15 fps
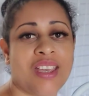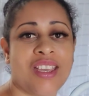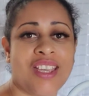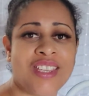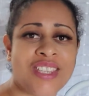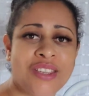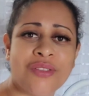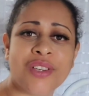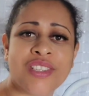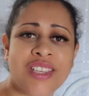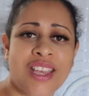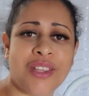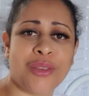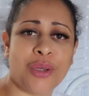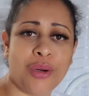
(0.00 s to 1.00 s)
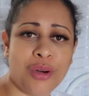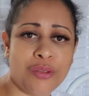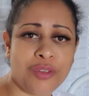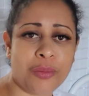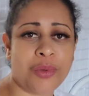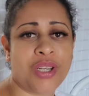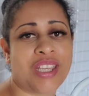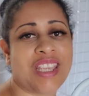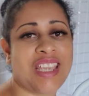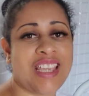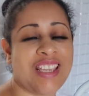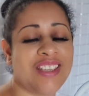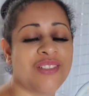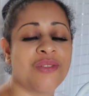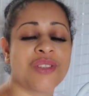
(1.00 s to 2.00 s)
E se você é novo por
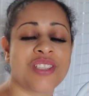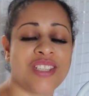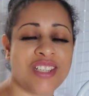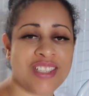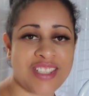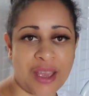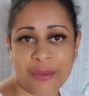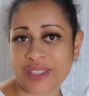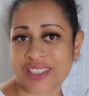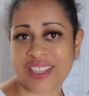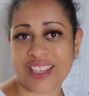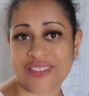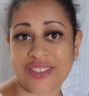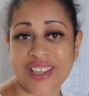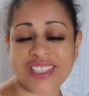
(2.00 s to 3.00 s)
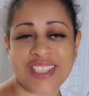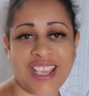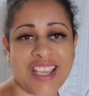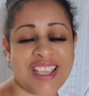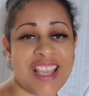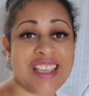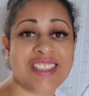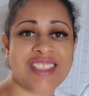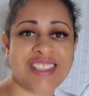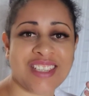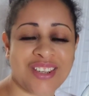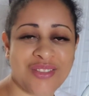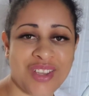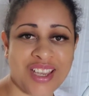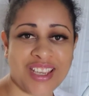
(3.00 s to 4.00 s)
aqui, você já sabe o que você tem que fazer, que é se
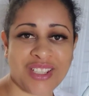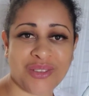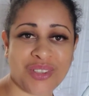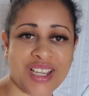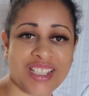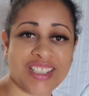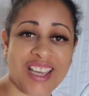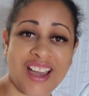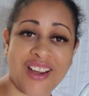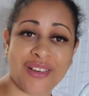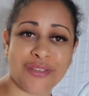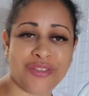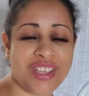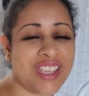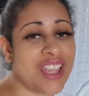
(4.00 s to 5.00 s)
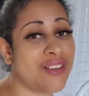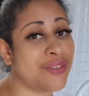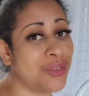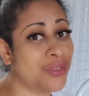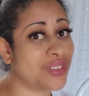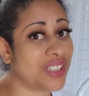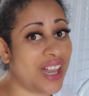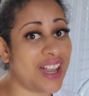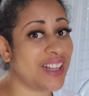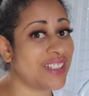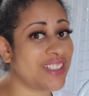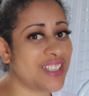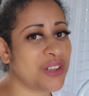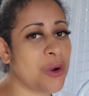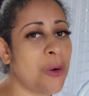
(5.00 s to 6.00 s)
inscrever aqui no canal, fique à
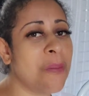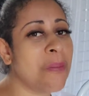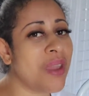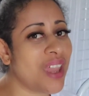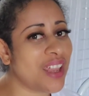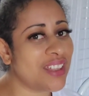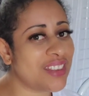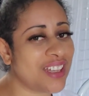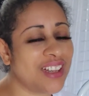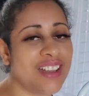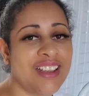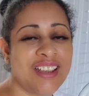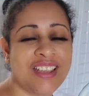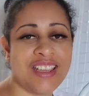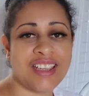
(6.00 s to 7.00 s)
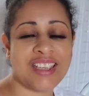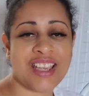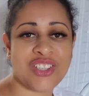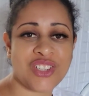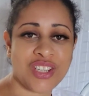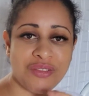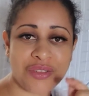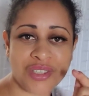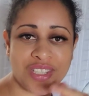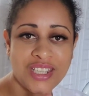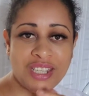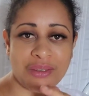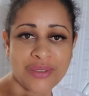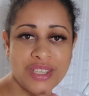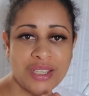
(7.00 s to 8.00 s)
vontade, comenta e ativa os
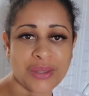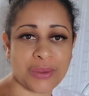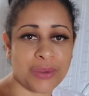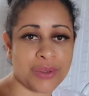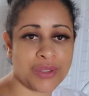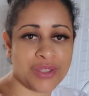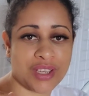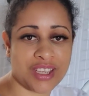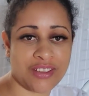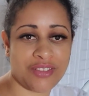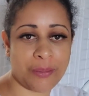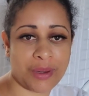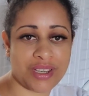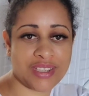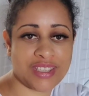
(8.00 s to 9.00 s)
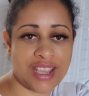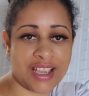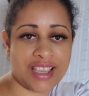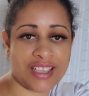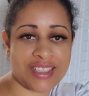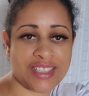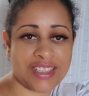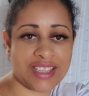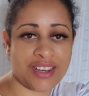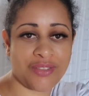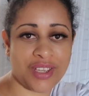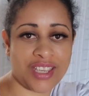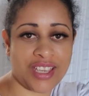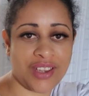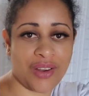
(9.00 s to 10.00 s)
sininhos em todos. Aqui vai aparecer aqui, se
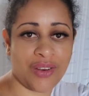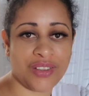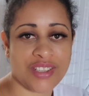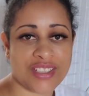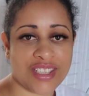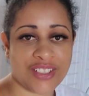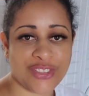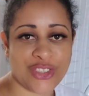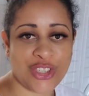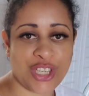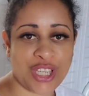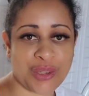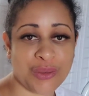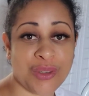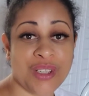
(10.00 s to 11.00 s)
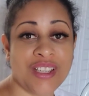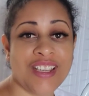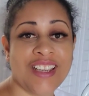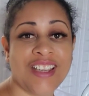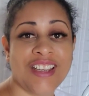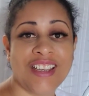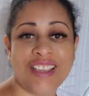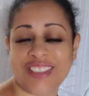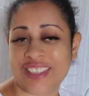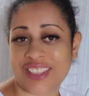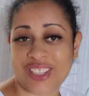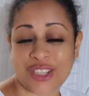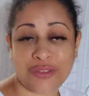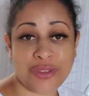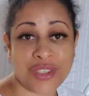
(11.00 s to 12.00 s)
inscreva aqui, ó, nesse cantinho
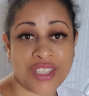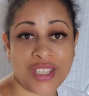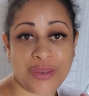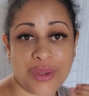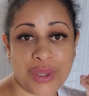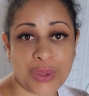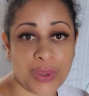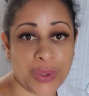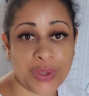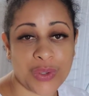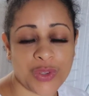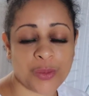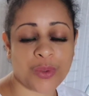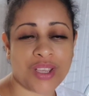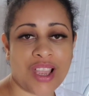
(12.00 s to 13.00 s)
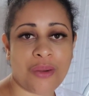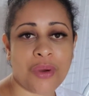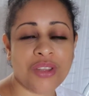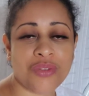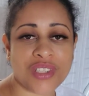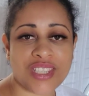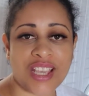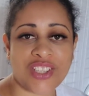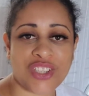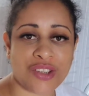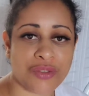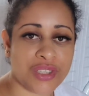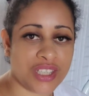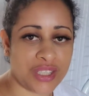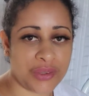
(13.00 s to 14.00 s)
ativa o sininho em todos, porque quando você
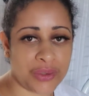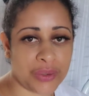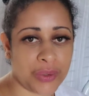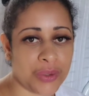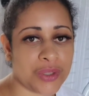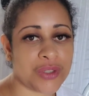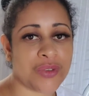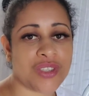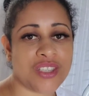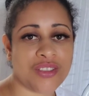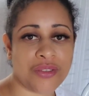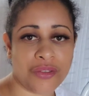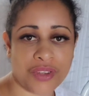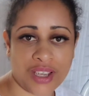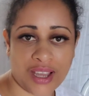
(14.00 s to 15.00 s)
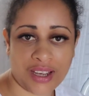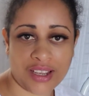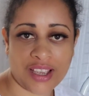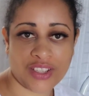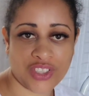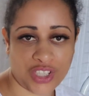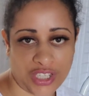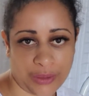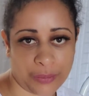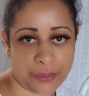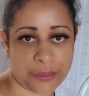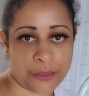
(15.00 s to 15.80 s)
ativa o sininho em todos, vocês vão ficar ligadinho.